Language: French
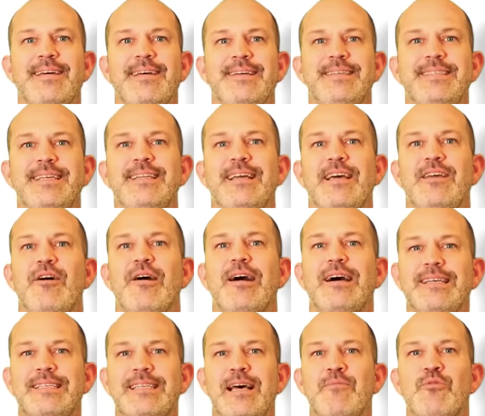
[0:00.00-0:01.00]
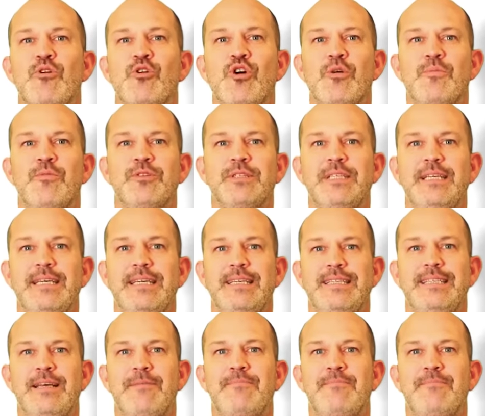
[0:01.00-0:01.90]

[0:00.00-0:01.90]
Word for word: J'ai d'ailleurs récemment commandé des